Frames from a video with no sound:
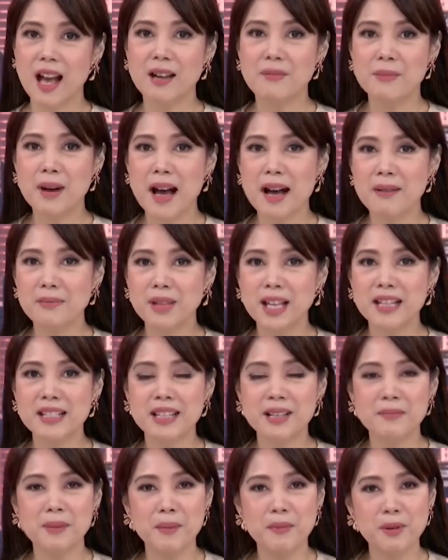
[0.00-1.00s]
Ah, ma'am,
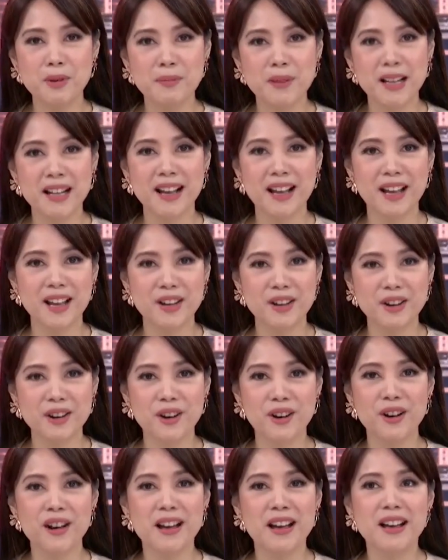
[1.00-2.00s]
nandyan pa po pala
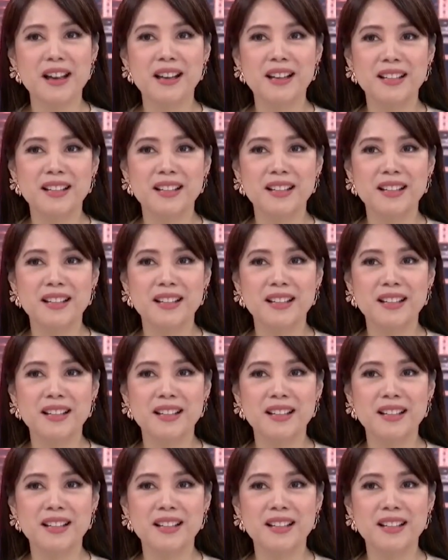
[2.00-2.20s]
kayo.